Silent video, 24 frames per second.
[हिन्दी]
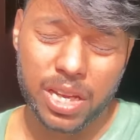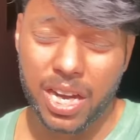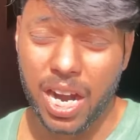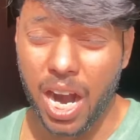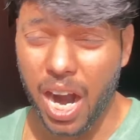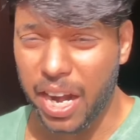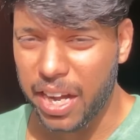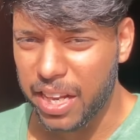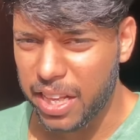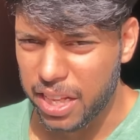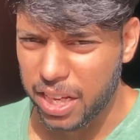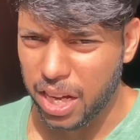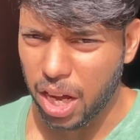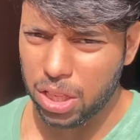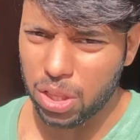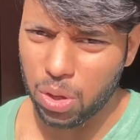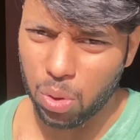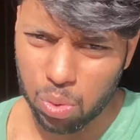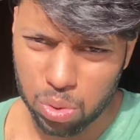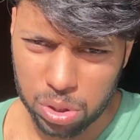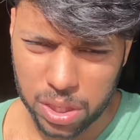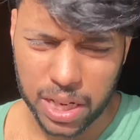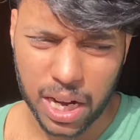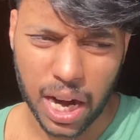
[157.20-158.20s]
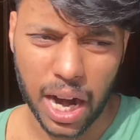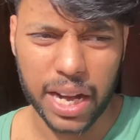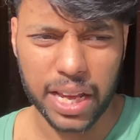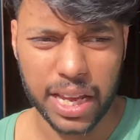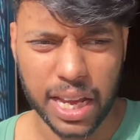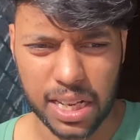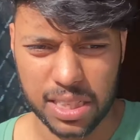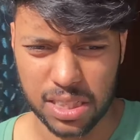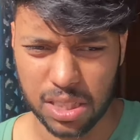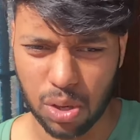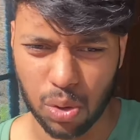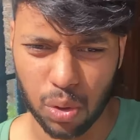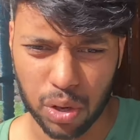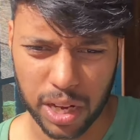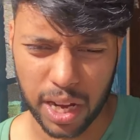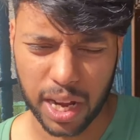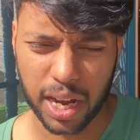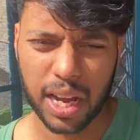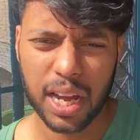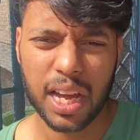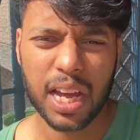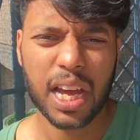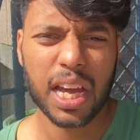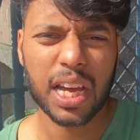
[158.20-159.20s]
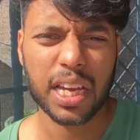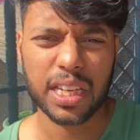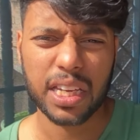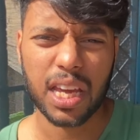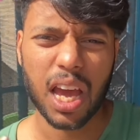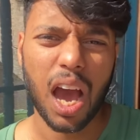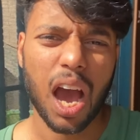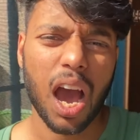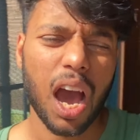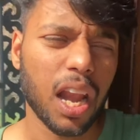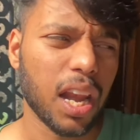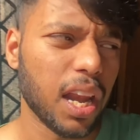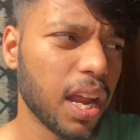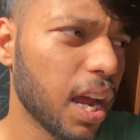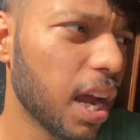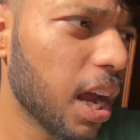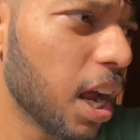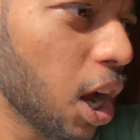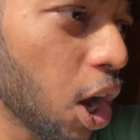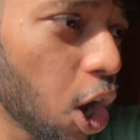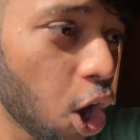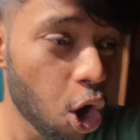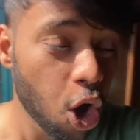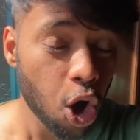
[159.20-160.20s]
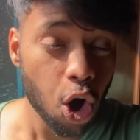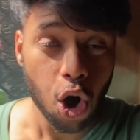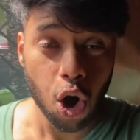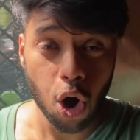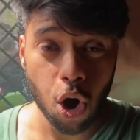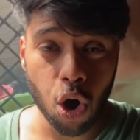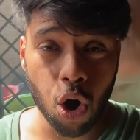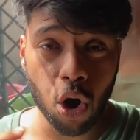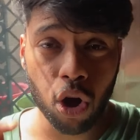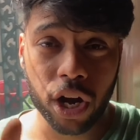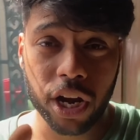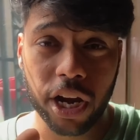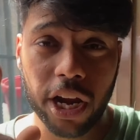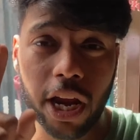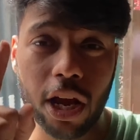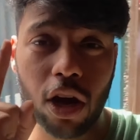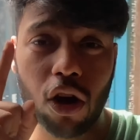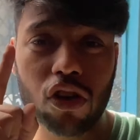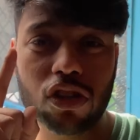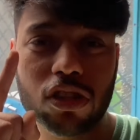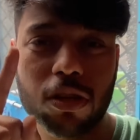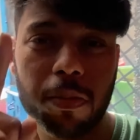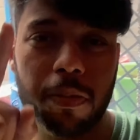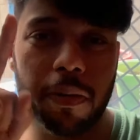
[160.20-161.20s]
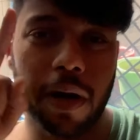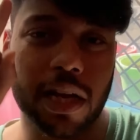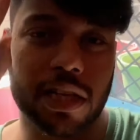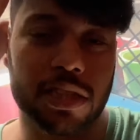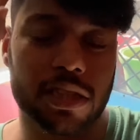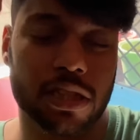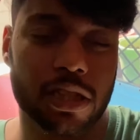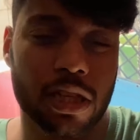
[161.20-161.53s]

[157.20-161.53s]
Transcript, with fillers: गाड़ी दिखाता हूँ उसकी गाड़ी कैसी हो रही है क्या हाल है और एक और सरप्राइज